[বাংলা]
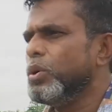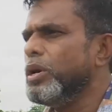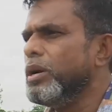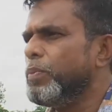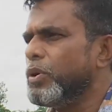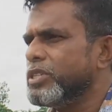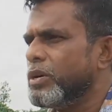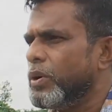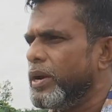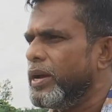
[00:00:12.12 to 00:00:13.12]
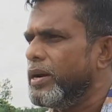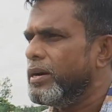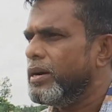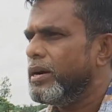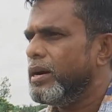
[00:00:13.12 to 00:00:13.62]
দলিল পর্চা করায়া
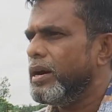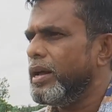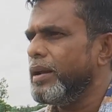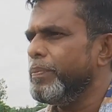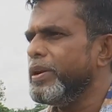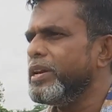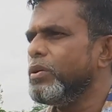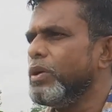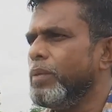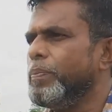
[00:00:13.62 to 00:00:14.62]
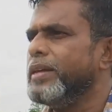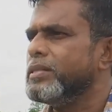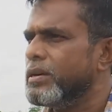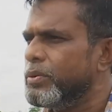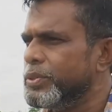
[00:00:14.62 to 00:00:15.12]
এরা বিক্রি করার পায়তারা